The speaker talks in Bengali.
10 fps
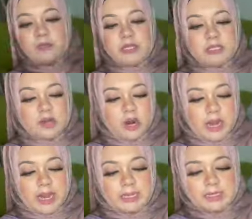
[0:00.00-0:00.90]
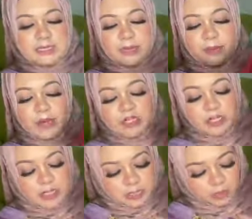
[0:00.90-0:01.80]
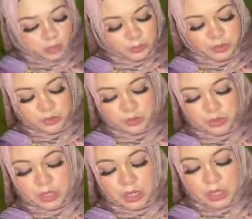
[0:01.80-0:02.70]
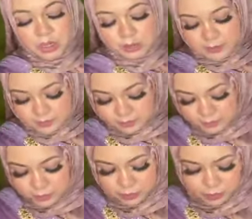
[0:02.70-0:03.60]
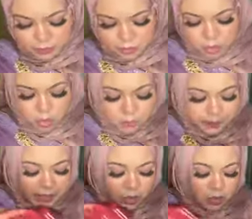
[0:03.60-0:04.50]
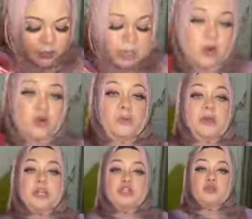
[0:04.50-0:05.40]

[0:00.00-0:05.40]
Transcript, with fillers: সিকোয়েন্স করা আছে মাসাল্লাহ খুবই সুন্দর খুবই খুবই খুবই